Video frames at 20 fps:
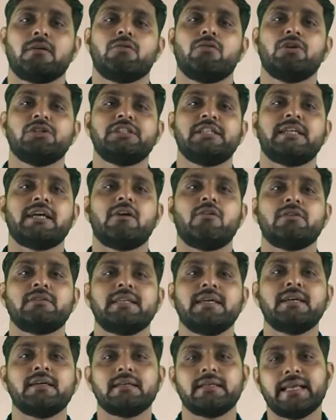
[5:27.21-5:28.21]
कोशिकाओं
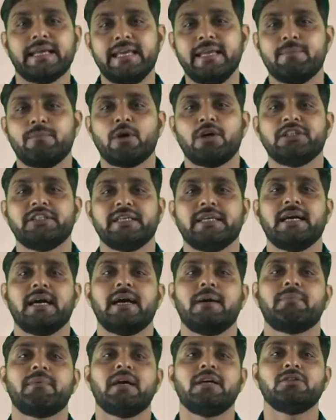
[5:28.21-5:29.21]
तक नहीं पहुंचेगा
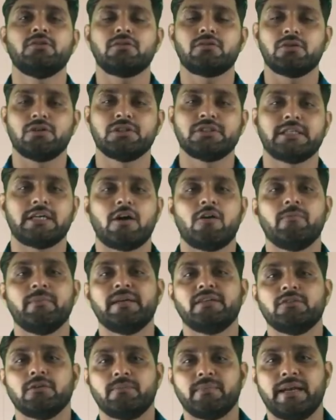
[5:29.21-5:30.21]
आपका जो कोशिकाओं
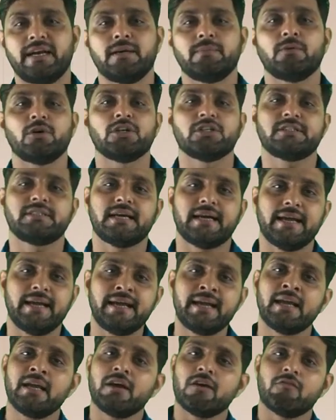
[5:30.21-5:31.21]
में जो ब्लड पहुंचता
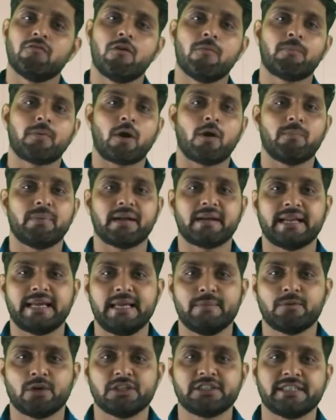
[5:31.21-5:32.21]
है वो प्रॉपर
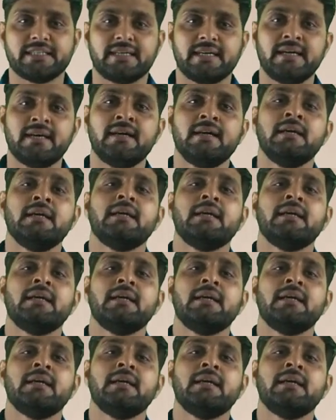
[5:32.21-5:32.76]
नहीं पहुंचेगा